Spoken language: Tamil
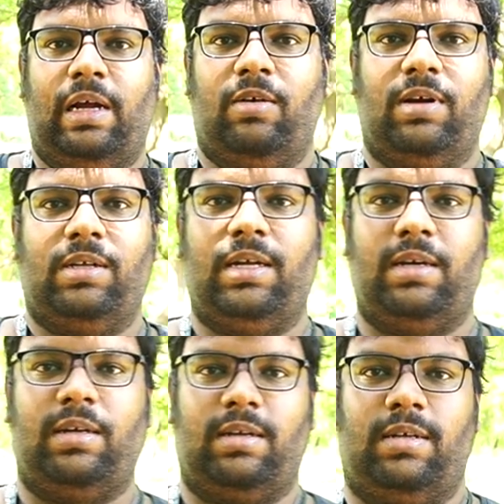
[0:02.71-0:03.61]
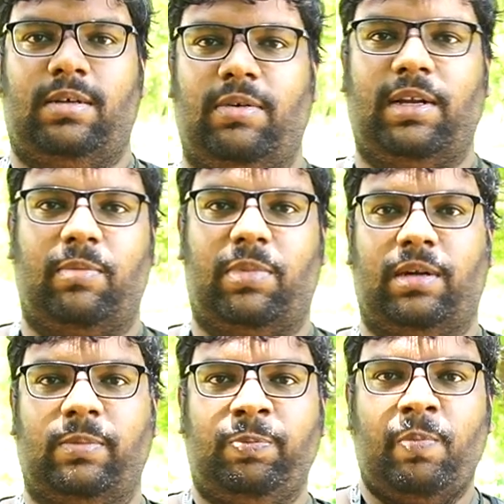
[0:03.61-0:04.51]
ஹலோ கைஸ் அண்ட் வெல்கம்
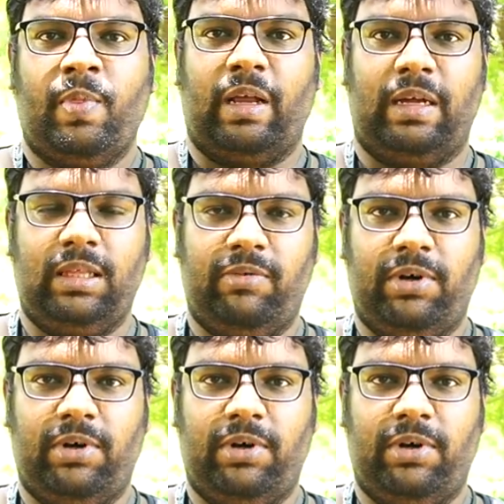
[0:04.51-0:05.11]
பேக் இந்த